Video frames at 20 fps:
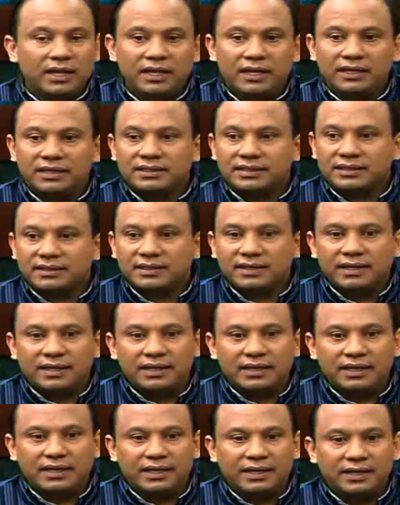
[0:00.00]

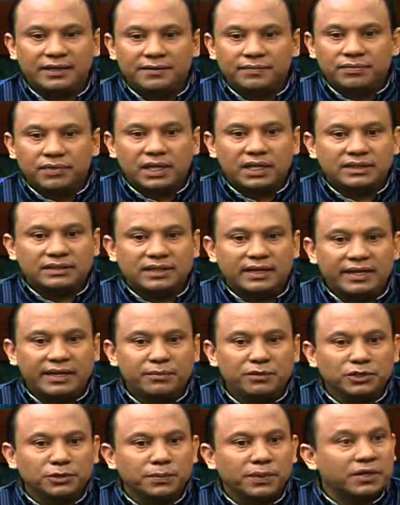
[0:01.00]
este,
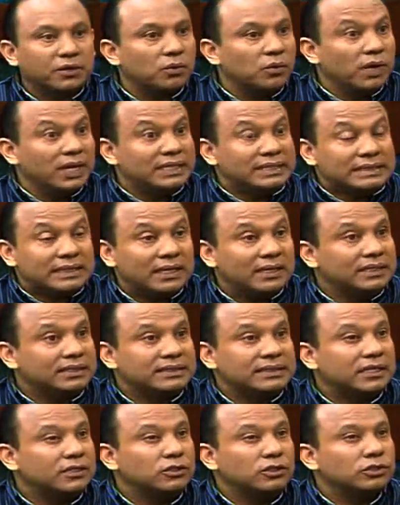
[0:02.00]
tenemos vergüenza de
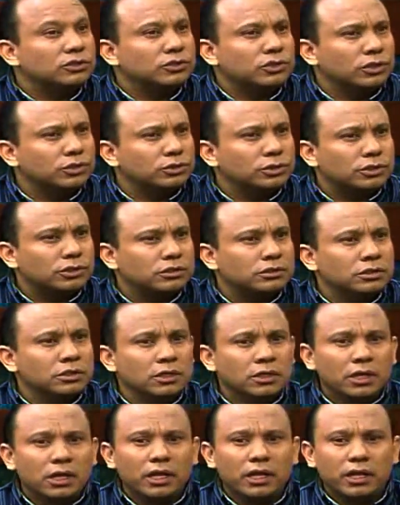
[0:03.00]
ser nosotros.
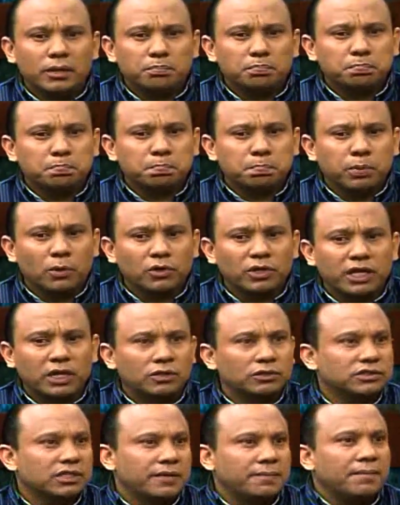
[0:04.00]
Eh,
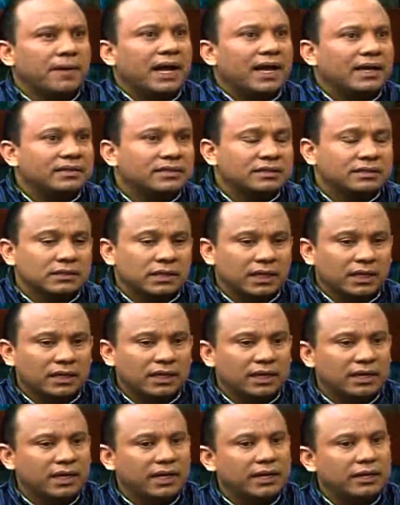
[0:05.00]
porque los demás
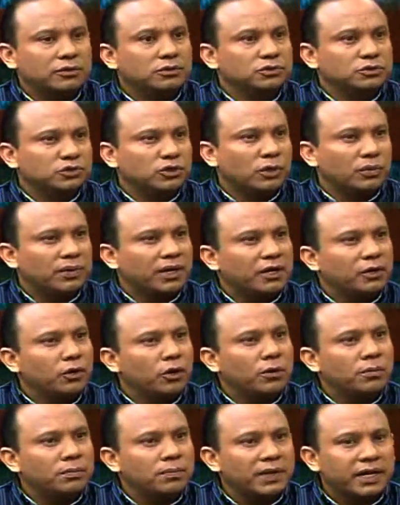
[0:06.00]
generan un
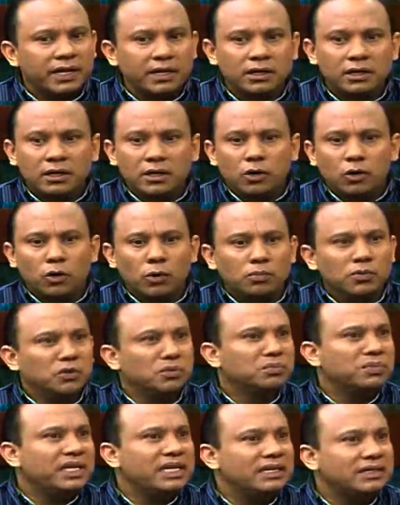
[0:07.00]
sobrenombre o
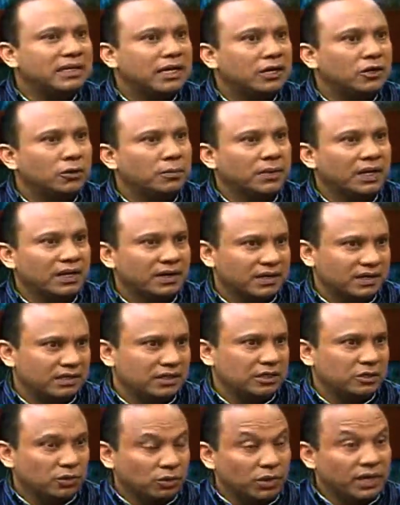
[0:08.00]
me humillan o me
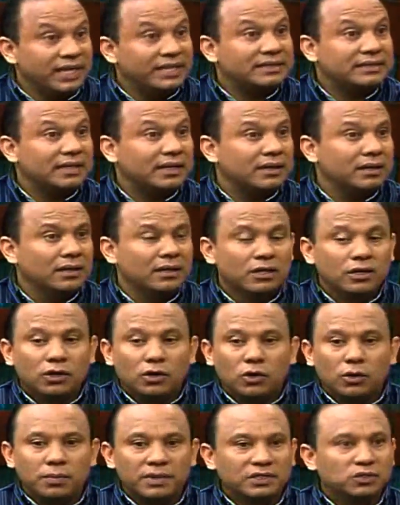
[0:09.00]
ridiculizan
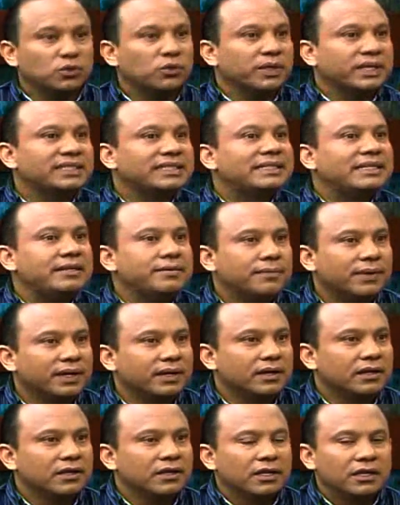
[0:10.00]
o me
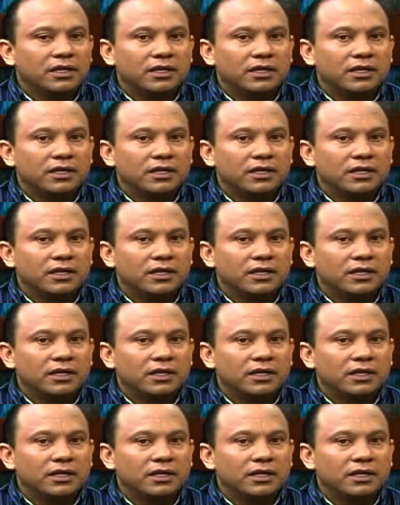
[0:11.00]
subestiman.